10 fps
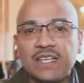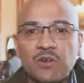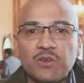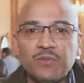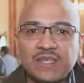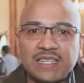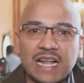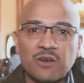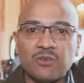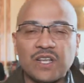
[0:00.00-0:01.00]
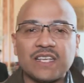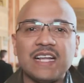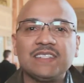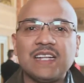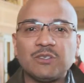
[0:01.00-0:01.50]
Quiero invitarlos
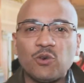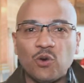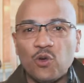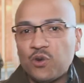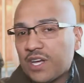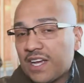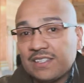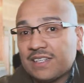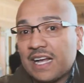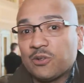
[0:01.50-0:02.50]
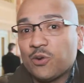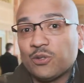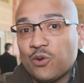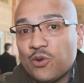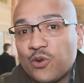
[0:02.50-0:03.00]
aquí al Teatro Colón, que es el teatro
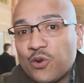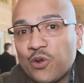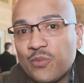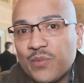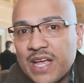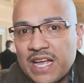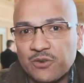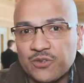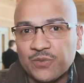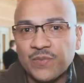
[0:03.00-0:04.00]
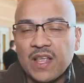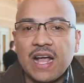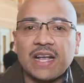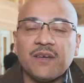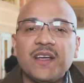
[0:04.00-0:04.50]
de todos los colombianos,
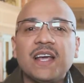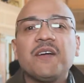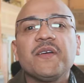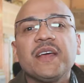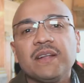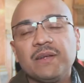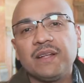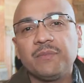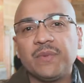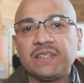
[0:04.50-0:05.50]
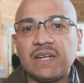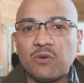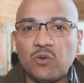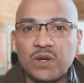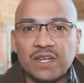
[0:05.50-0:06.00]
a que vengan a ver el
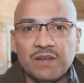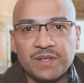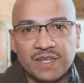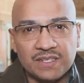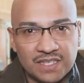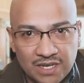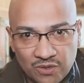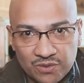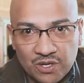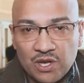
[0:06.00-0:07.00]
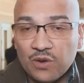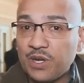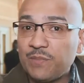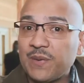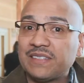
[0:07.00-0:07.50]
espectáculo El Crimen del Siglo.
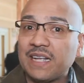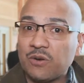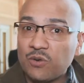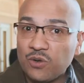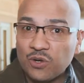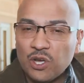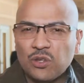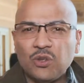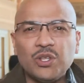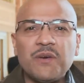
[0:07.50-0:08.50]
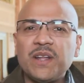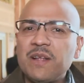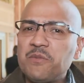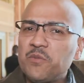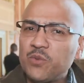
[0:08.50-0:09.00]
Un espectáculo donde
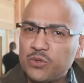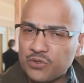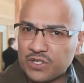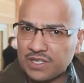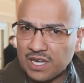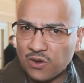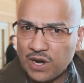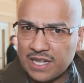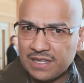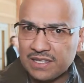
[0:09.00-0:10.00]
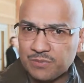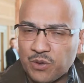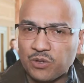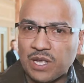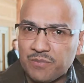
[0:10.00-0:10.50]
abriremos muchos interrogantes,
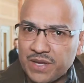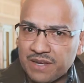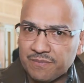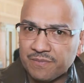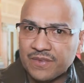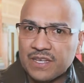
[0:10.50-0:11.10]
pero también